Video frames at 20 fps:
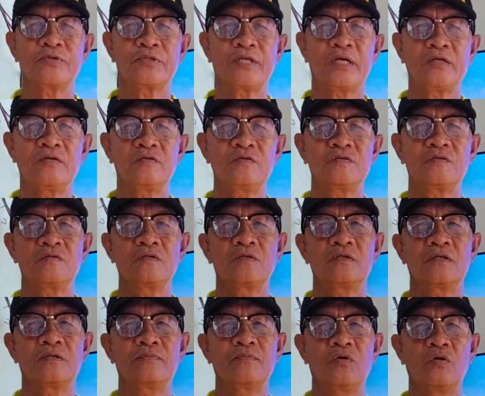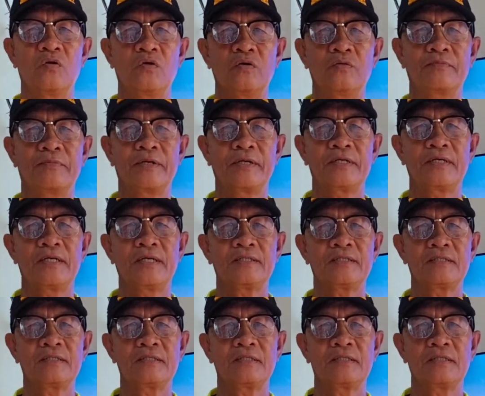po tayo sa buong
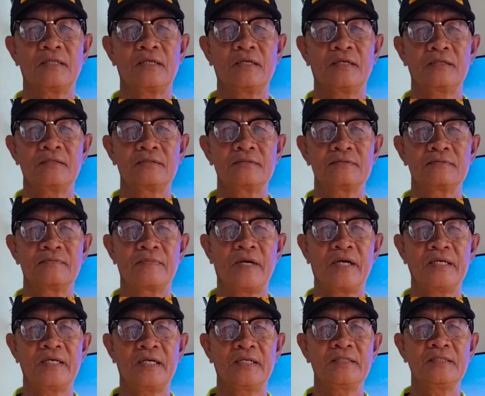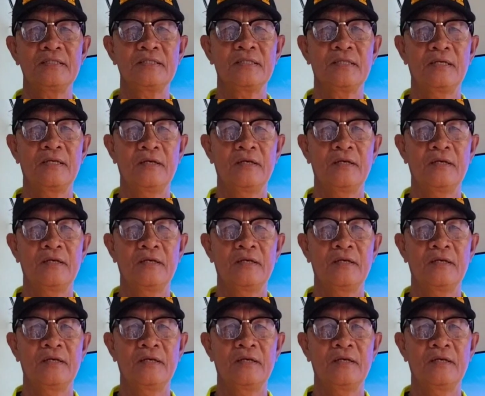market ng bayan